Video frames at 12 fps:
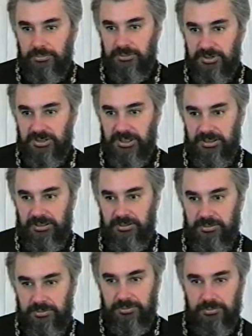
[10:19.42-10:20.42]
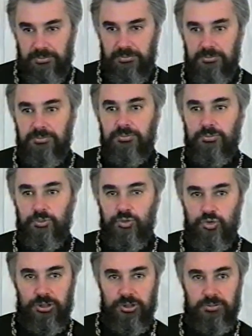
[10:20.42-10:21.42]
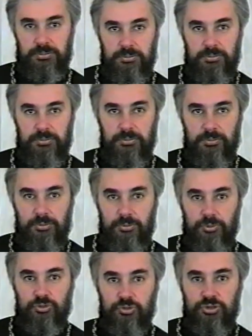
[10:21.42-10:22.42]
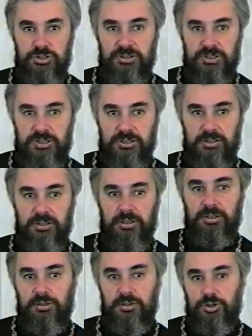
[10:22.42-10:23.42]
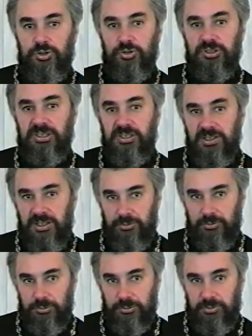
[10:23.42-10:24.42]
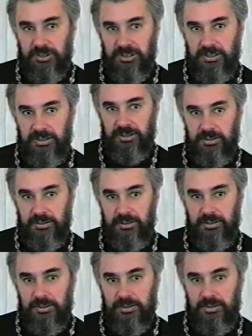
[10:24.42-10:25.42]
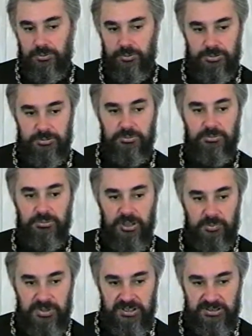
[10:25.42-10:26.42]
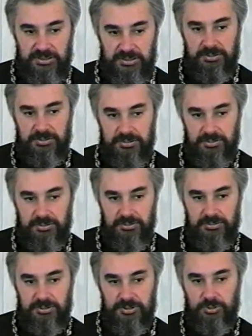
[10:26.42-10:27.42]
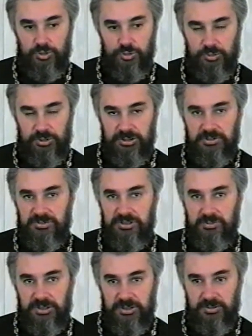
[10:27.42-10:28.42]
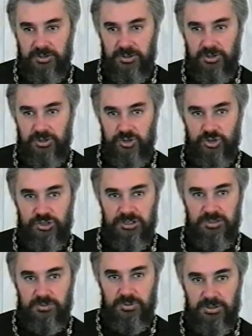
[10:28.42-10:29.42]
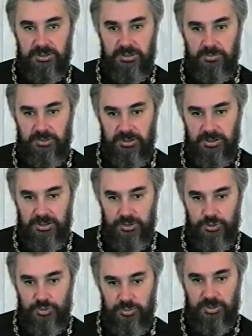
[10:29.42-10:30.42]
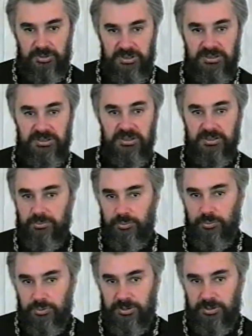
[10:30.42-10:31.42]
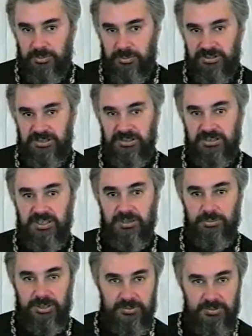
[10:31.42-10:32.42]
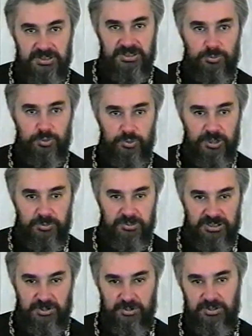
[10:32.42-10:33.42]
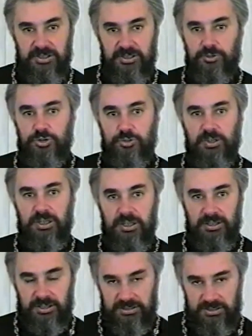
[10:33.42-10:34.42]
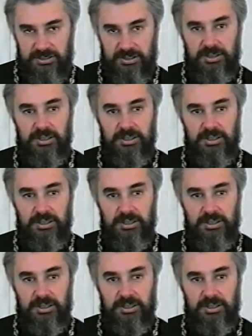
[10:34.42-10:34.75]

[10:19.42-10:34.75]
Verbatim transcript: искать нужно, но нужно искать еще и главное успокоение. То есть мы обязаны э, делать, чтобы у нас и в семейной жизни было, было хорошо, мы обязаны и работать, мы обязаны и зарабатывать, и семью кормить, зарабатывать не для того, чтобы, так сказать,